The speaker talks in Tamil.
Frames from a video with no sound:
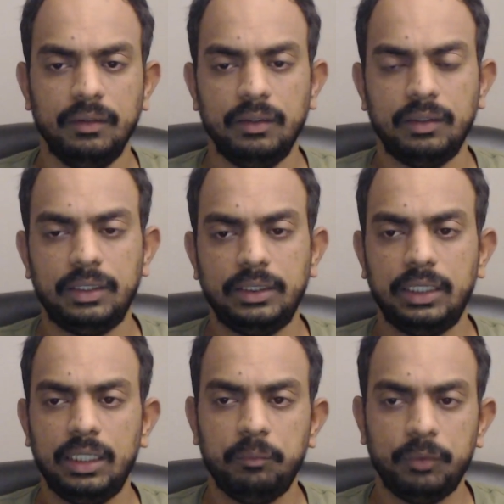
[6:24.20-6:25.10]

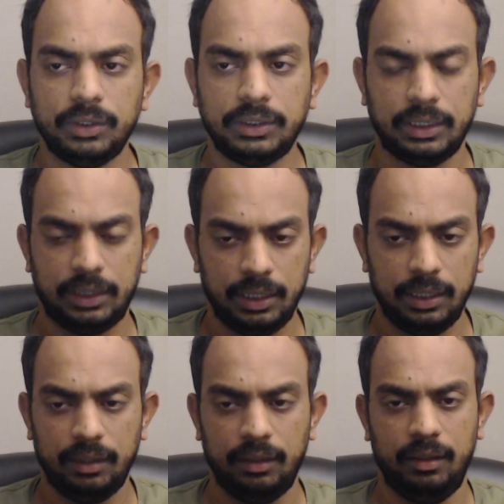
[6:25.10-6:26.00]
டிஜிட்டல் இம்யூன் சிஸ்டத்தில்
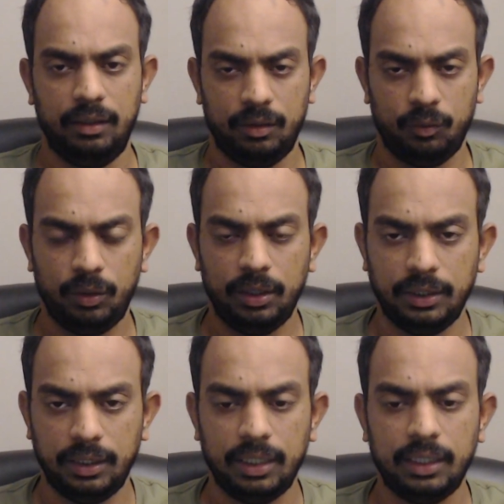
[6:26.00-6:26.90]

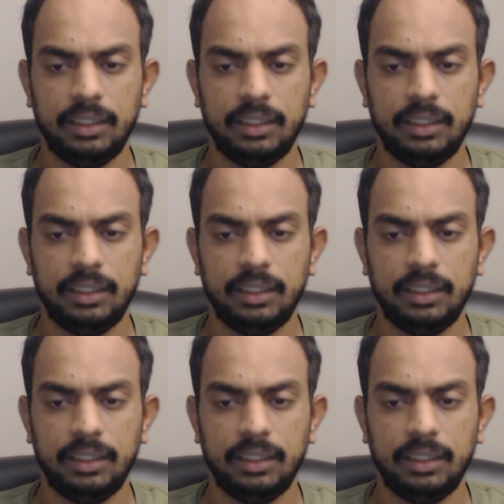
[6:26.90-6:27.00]
உள்ளதில்